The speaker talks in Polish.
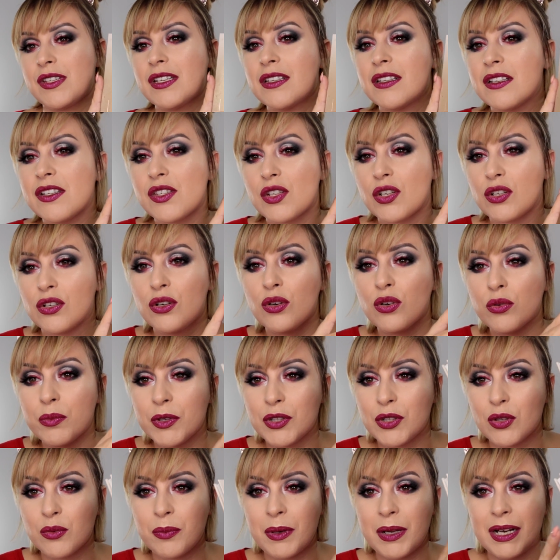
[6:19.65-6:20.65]
Z jednej strony
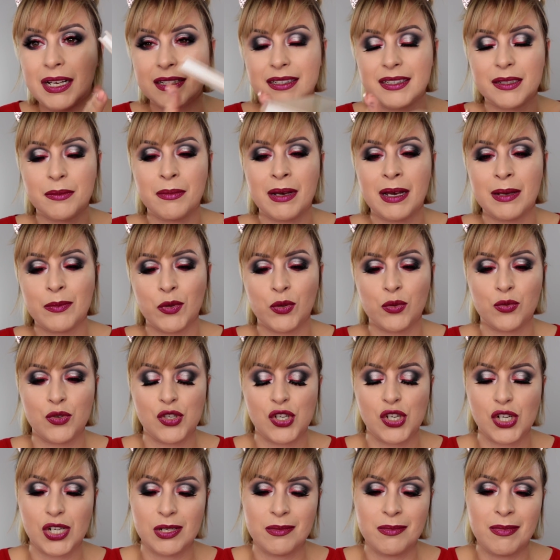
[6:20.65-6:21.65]
lubię tą paletę, mam ją,
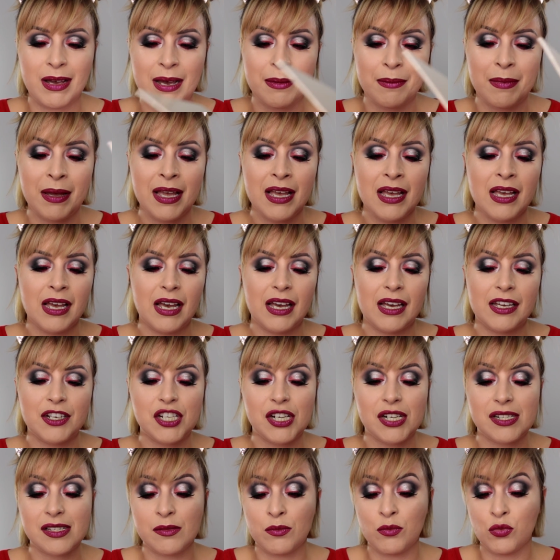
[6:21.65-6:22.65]
trzymam, e,
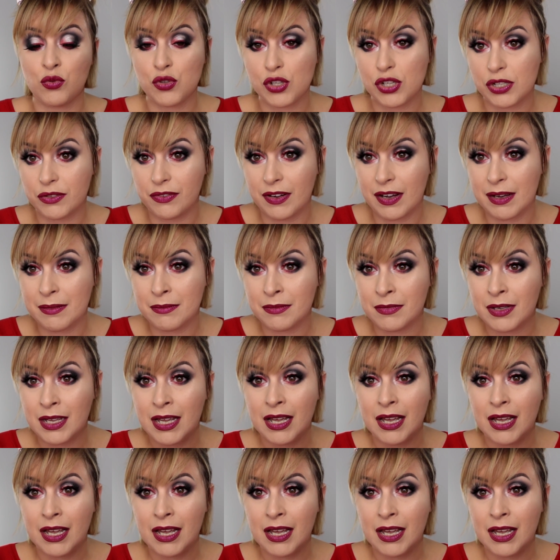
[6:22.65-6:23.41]
czasem używam,